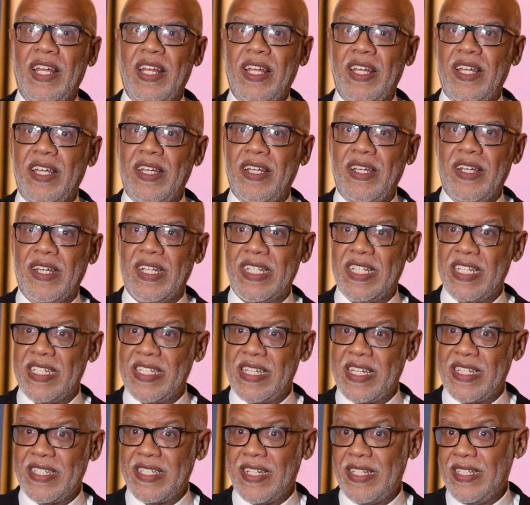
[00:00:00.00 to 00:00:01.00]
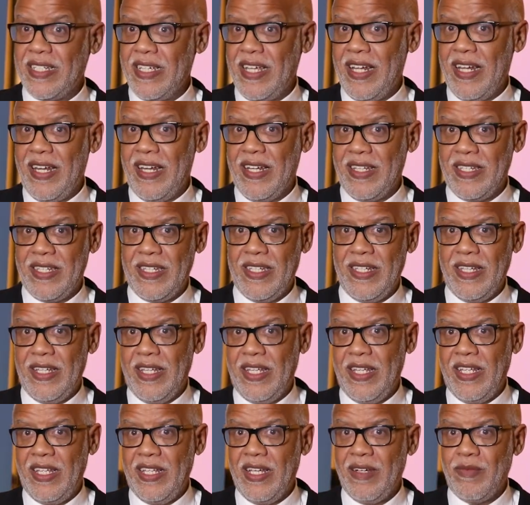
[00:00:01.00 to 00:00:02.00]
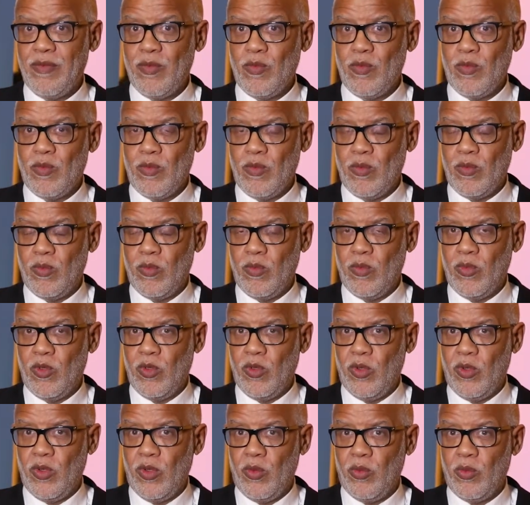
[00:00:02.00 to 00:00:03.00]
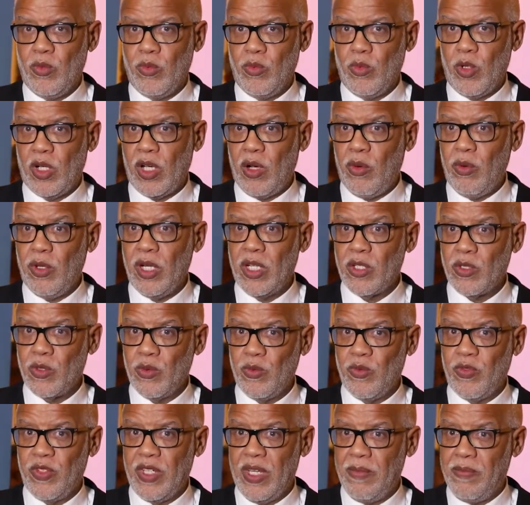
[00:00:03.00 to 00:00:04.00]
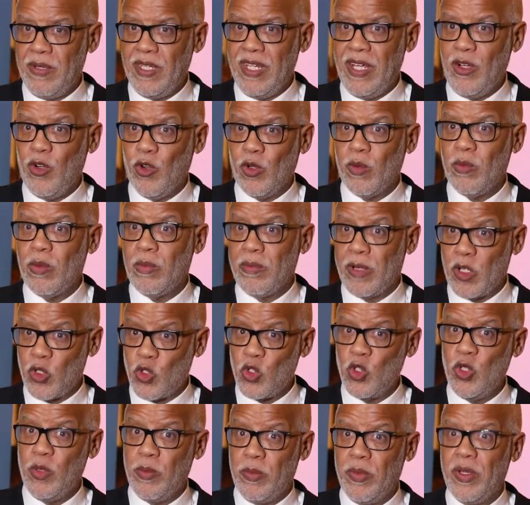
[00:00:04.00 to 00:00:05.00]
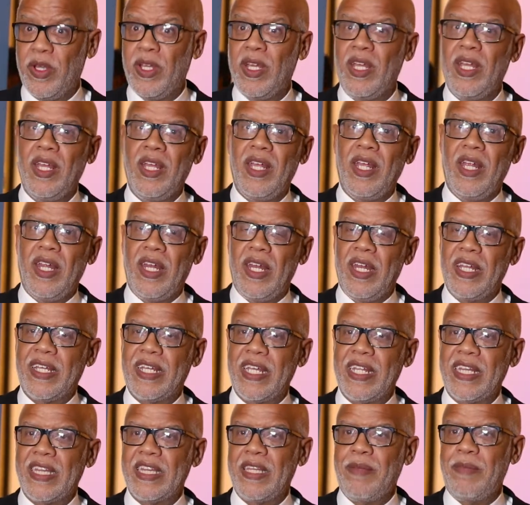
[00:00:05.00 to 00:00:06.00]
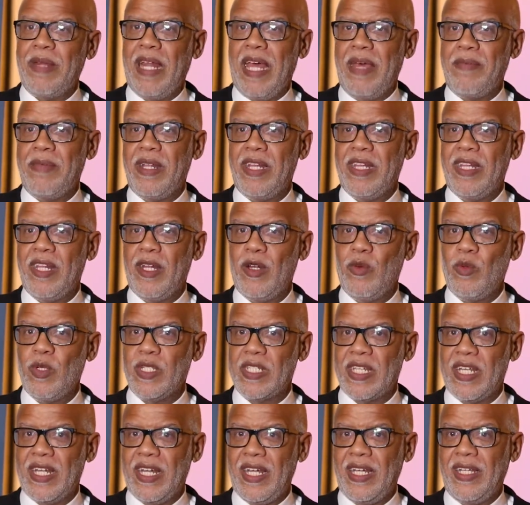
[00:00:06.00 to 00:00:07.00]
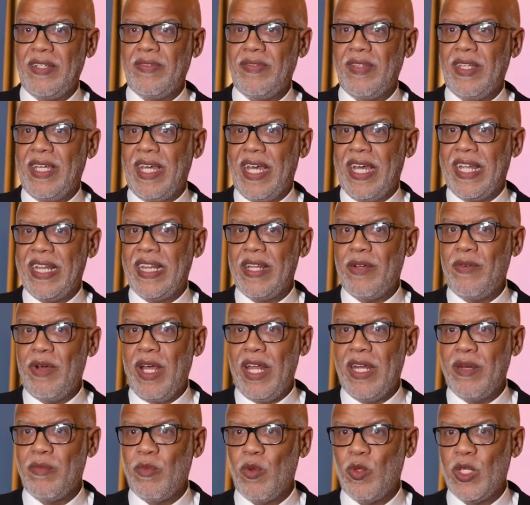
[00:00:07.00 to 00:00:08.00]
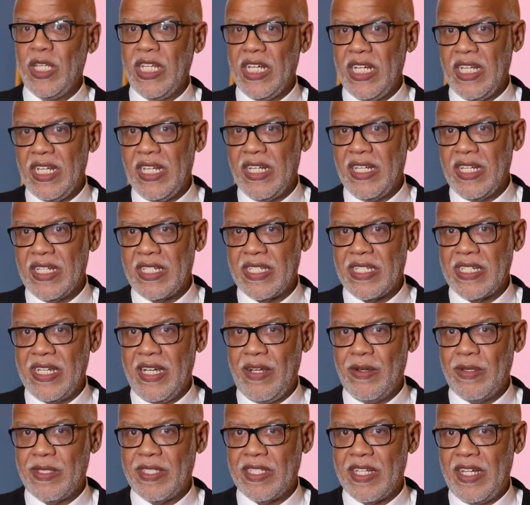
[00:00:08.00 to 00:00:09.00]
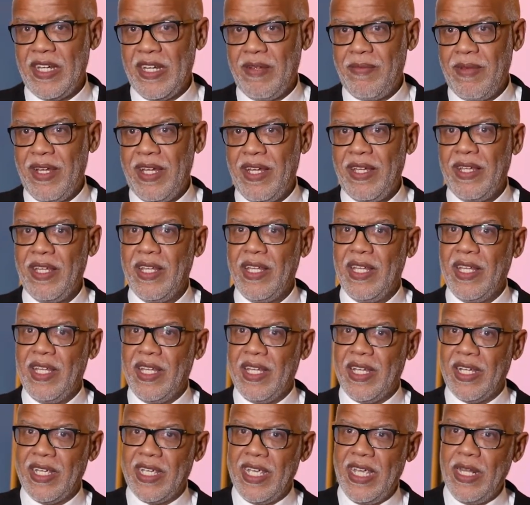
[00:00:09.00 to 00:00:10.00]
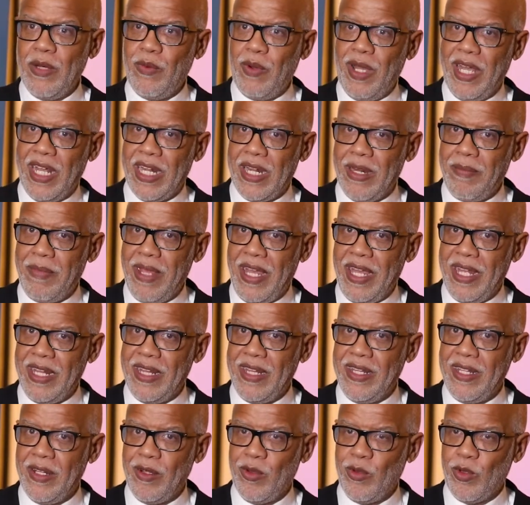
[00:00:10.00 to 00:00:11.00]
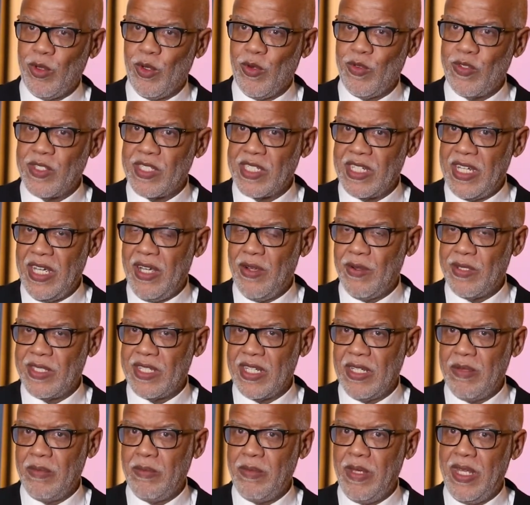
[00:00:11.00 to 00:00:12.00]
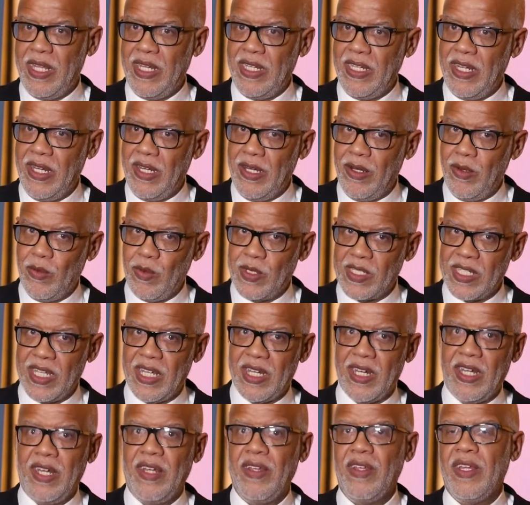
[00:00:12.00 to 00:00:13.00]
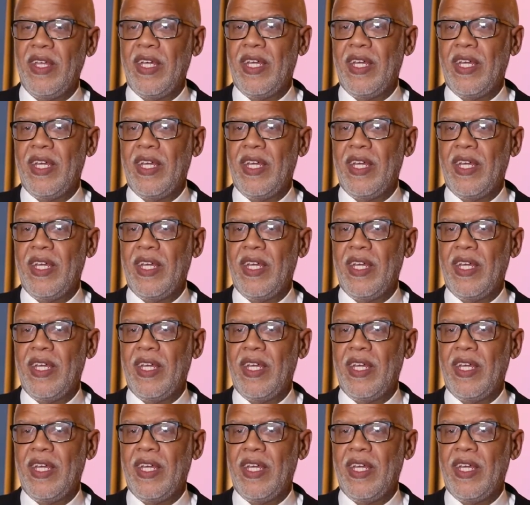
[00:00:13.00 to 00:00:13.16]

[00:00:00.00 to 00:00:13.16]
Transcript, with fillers: آه، اختصاصاتها التي هي مخوله فيها بحكم المرسوم اللي كينظم العمل ديال الوزاره عندنا واحد المديريه ديال الصحه والسلامه كاين واحد المعاد ديال ظروف الصحه والسلامه المهنيه ديال الوزاره